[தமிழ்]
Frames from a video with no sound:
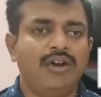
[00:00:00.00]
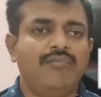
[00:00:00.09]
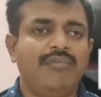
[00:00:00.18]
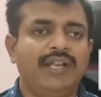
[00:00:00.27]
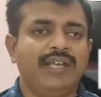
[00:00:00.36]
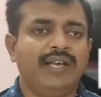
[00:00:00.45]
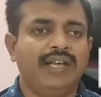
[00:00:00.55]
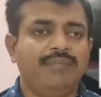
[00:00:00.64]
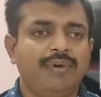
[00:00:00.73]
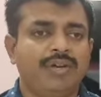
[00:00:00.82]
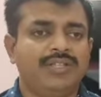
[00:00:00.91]
நான்
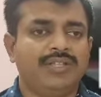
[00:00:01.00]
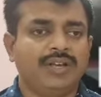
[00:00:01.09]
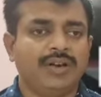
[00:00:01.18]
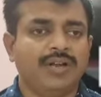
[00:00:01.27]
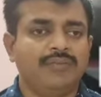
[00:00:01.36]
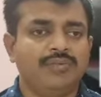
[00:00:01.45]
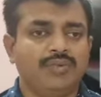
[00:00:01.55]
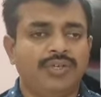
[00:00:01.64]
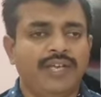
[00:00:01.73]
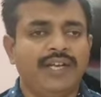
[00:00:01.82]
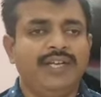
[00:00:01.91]
மெடிக்கலில் பாலிசி தரலாம் ஸோ
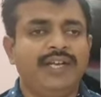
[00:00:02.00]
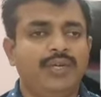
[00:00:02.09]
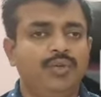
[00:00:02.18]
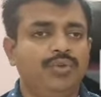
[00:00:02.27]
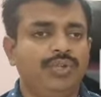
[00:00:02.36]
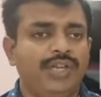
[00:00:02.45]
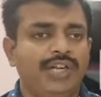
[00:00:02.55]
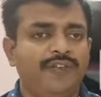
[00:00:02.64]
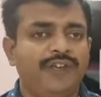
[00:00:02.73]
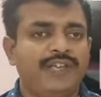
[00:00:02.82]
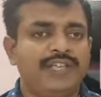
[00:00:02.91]
எயிட்டீன் டு தேர்ட்டி
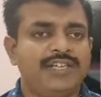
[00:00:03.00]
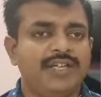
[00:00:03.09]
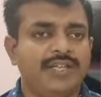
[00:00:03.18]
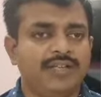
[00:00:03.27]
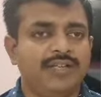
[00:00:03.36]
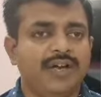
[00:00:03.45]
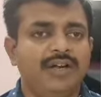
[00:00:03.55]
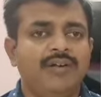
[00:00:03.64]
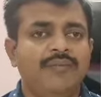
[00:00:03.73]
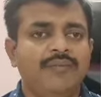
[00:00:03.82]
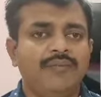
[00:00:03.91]
ஃபைவ் ஏஜாக இருந்தால்
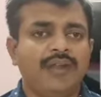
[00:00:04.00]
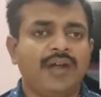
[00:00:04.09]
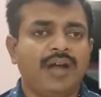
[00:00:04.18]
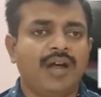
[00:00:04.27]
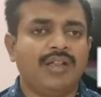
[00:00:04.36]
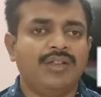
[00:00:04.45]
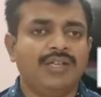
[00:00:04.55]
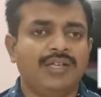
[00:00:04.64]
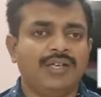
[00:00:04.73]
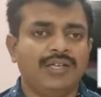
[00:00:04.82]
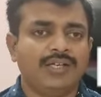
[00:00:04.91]
அந்த
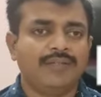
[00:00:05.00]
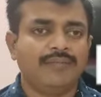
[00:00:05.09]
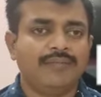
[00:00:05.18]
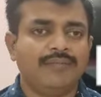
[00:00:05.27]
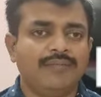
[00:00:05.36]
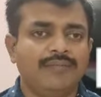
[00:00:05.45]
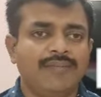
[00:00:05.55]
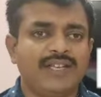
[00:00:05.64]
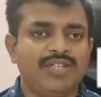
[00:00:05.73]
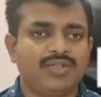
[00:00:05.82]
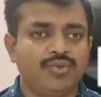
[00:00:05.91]

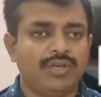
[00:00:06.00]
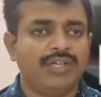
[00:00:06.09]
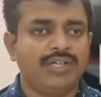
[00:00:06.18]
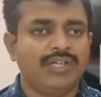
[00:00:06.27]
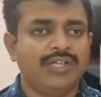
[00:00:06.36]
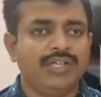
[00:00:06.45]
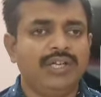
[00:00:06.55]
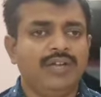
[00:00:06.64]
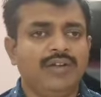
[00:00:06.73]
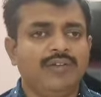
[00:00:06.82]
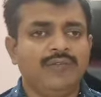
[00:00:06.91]
மேஜர் ஸ்டூடெண்ட்டுக்கு
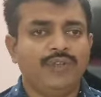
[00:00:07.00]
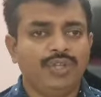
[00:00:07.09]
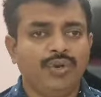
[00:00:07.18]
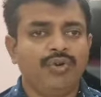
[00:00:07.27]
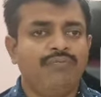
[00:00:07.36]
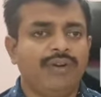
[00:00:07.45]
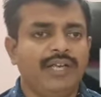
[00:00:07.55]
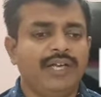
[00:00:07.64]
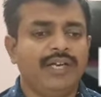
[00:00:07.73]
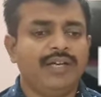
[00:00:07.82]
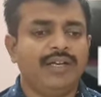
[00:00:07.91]
வித்தவுட்
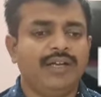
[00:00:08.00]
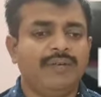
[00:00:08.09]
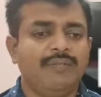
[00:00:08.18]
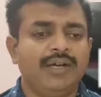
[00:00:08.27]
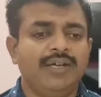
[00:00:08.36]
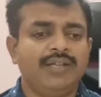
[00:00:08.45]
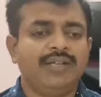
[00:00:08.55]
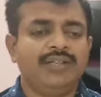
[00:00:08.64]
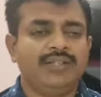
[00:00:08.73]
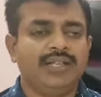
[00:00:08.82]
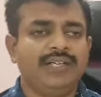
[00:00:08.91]
மெடிக்கல் நம்ம
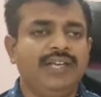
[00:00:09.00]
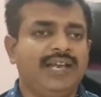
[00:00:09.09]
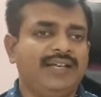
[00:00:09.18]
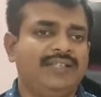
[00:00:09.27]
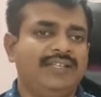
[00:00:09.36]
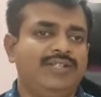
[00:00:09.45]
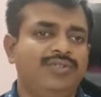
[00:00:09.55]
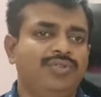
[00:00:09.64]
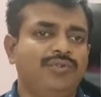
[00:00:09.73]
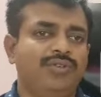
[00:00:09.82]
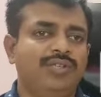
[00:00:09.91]
தேர்ட்டி லேக்ஸ்
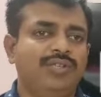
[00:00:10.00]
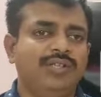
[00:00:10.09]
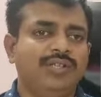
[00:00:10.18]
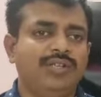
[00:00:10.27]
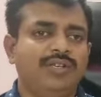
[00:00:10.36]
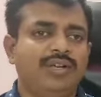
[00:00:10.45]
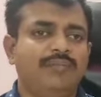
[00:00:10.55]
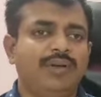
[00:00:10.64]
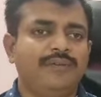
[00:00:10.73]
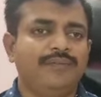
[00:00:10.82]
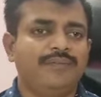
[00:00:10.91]
எஸ்யூசி வந்து நம்ம
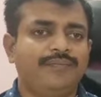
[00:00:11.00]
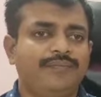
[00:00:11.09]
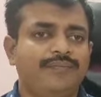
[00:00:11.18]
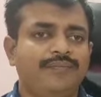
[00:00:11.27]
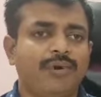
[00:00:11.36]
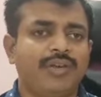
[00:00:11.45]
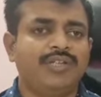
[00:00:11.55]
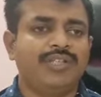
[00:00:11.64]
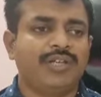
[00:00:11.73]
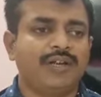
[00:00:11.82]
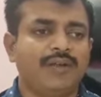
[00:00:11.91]

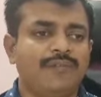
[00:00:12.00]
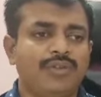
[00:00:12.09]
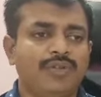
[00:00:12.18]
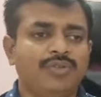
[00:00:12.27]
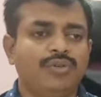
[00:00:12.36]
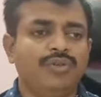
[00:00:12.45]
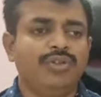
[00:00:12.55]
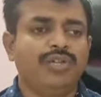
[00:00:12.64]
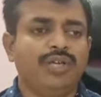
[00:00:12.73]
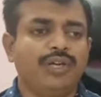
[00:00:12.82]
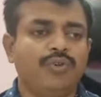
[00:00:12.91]
பாலிசி தரலாம் ஸோ
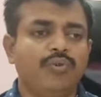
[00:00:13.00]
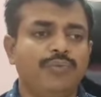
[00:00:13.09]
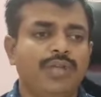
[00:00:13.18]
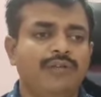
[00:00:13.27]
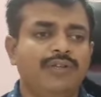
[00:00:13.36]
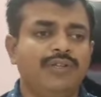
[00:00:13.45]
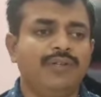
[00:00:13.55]
இந்த குரூப் தான்